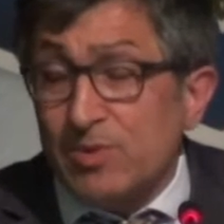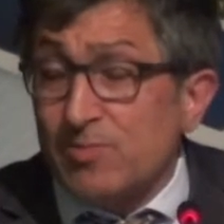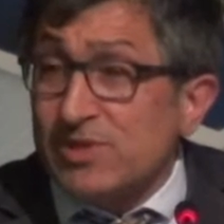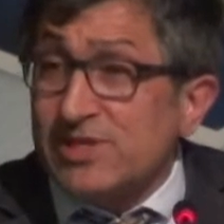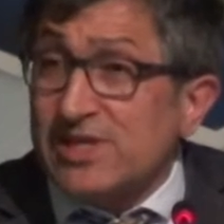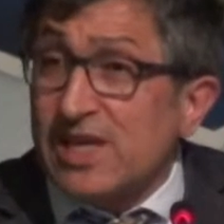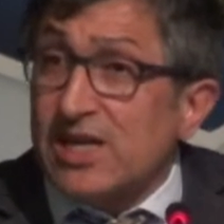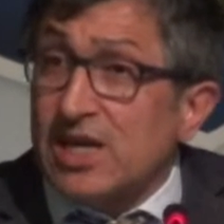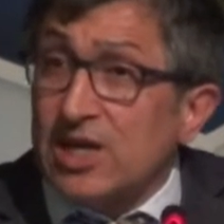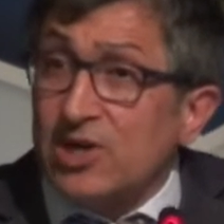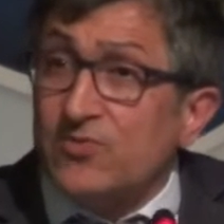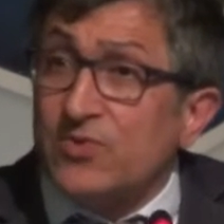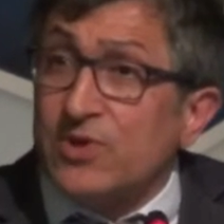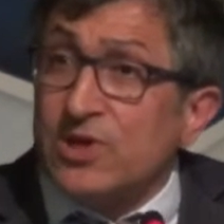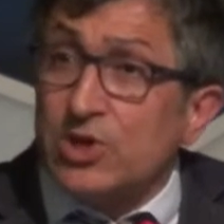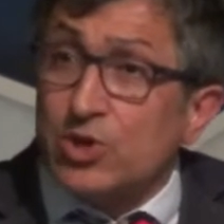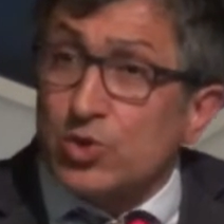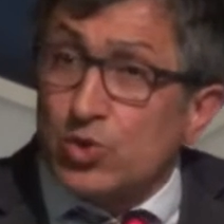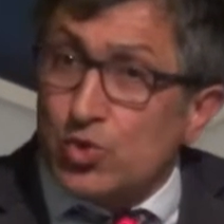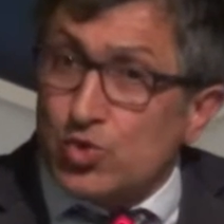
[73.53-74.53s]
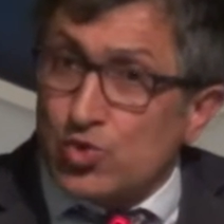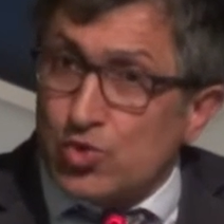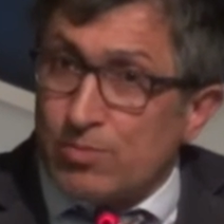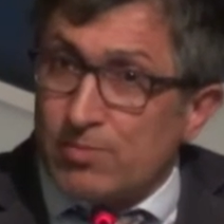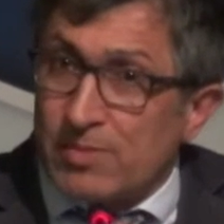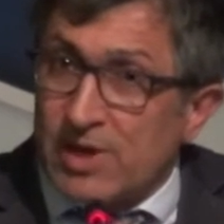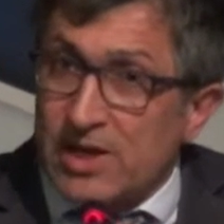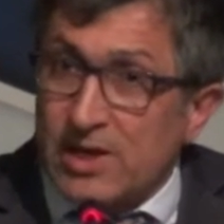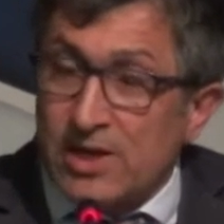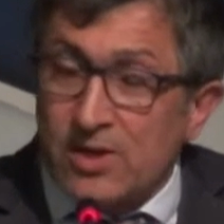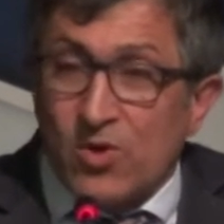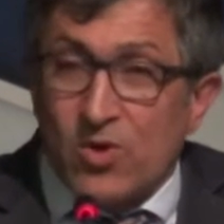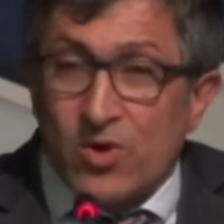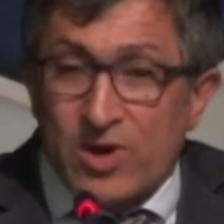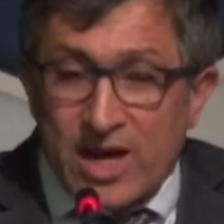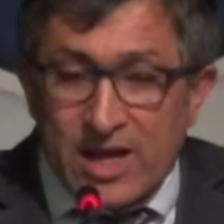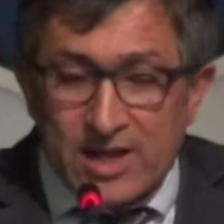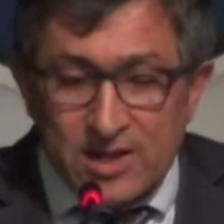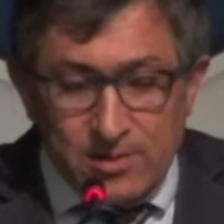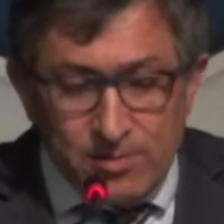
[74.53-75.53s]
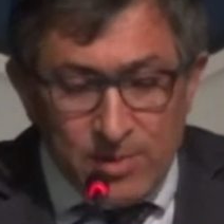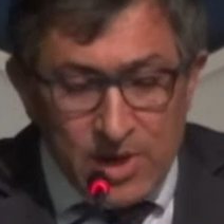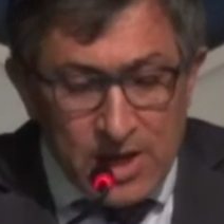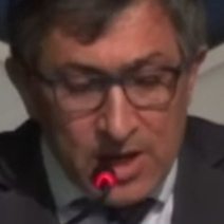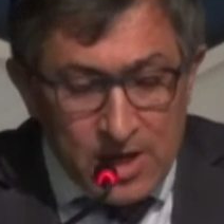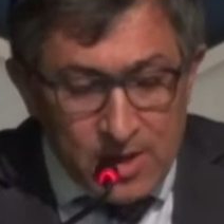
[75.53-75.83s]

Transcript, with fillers: Ben mesela yeni fikir düşünmeyi öğrendim.